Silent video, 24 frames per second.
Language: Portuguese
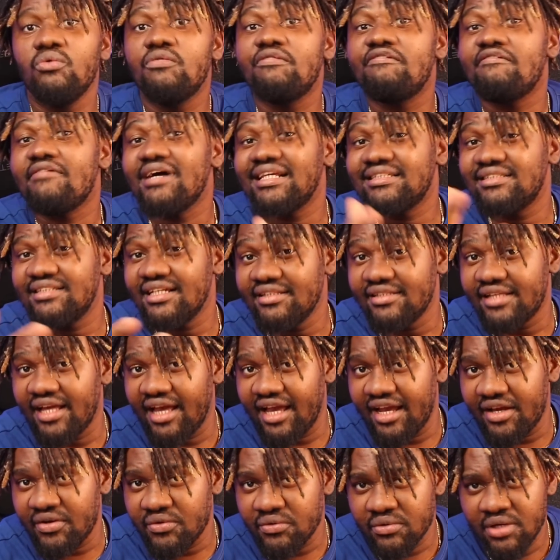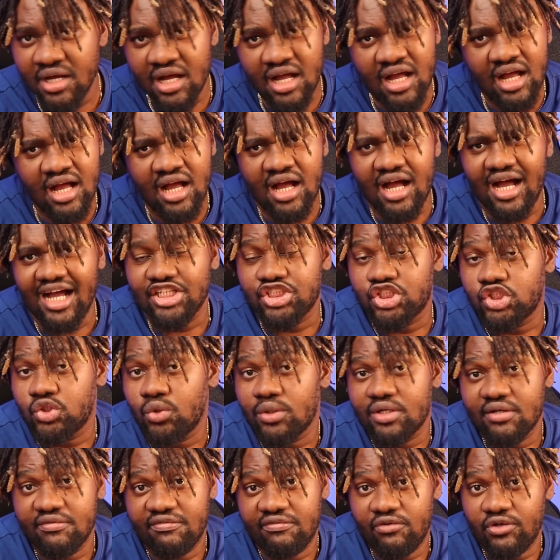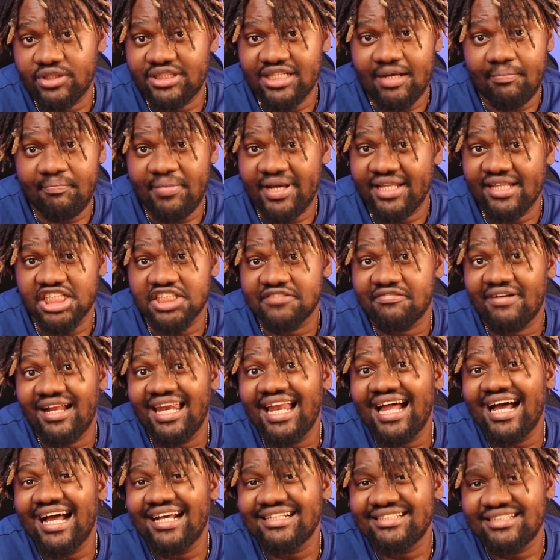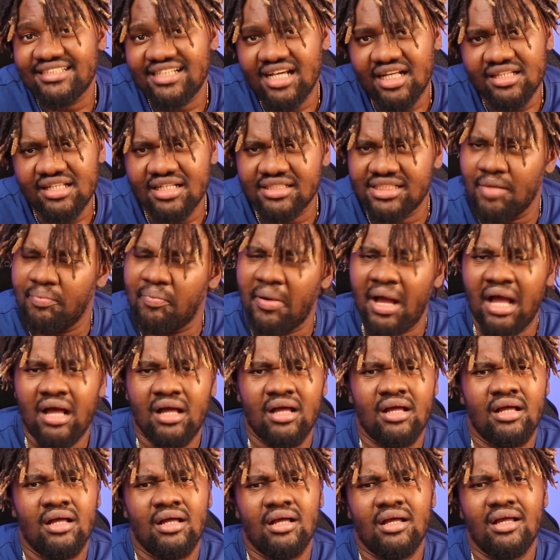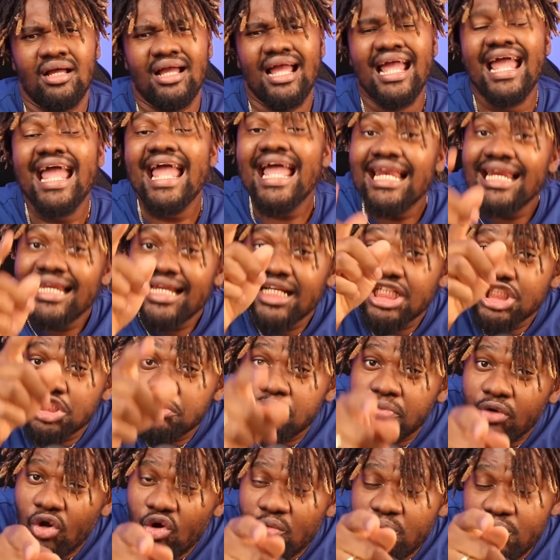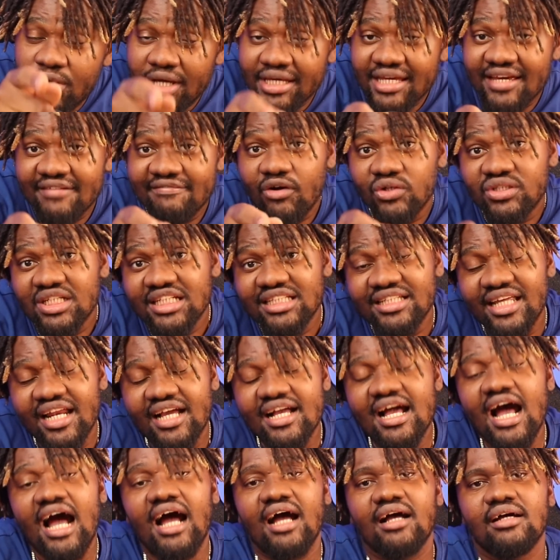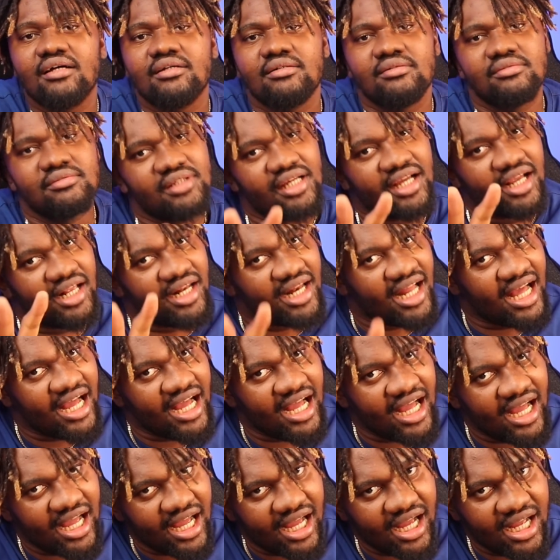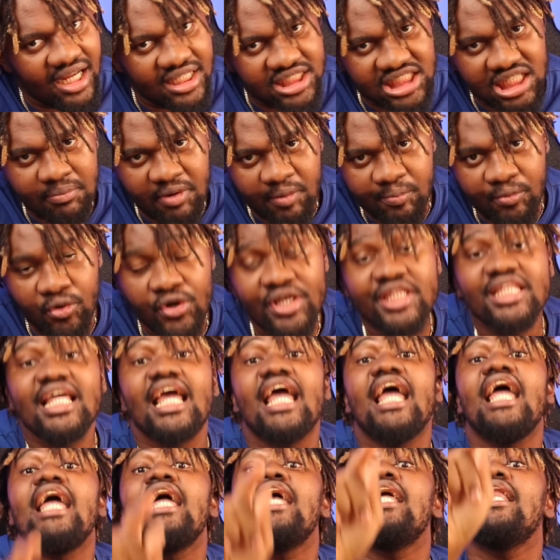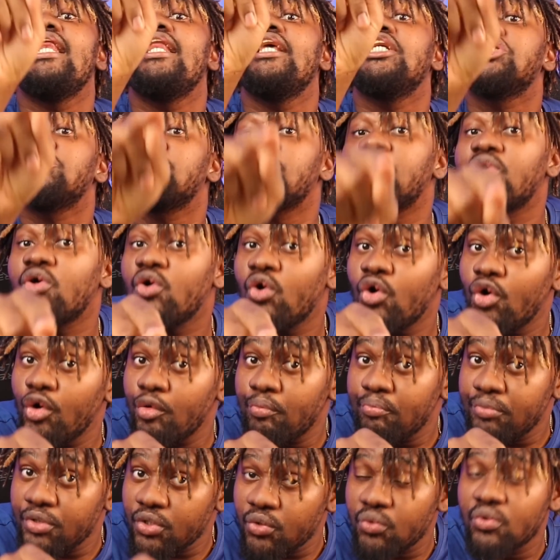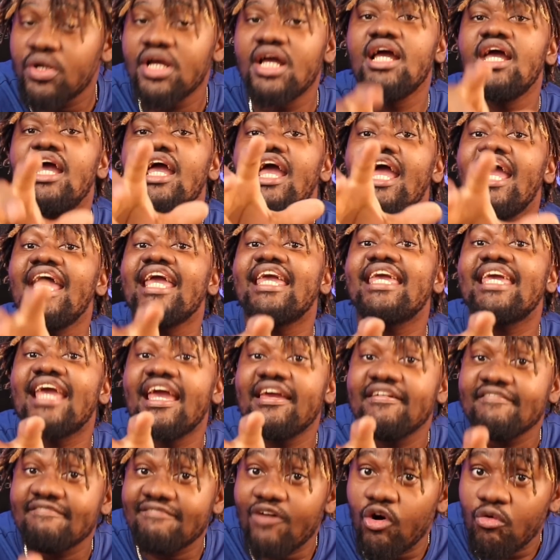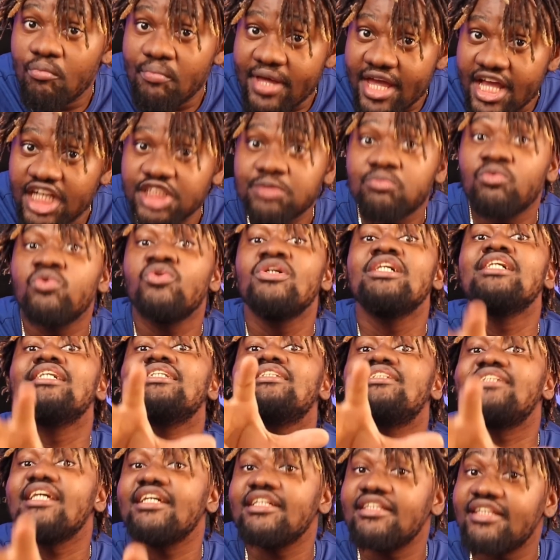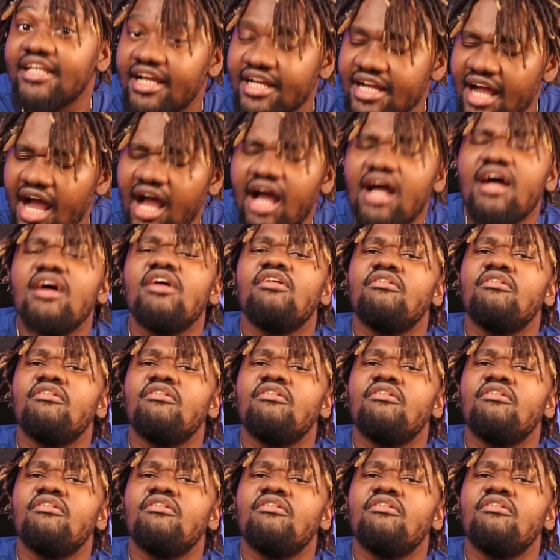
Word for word: O fazendeiro achou que fosse apenas falácia, disse: "Epa, eles próprios é que vão se entregar." Relaxa, papai. Eles é próprios é quem vão mesmo se entregar.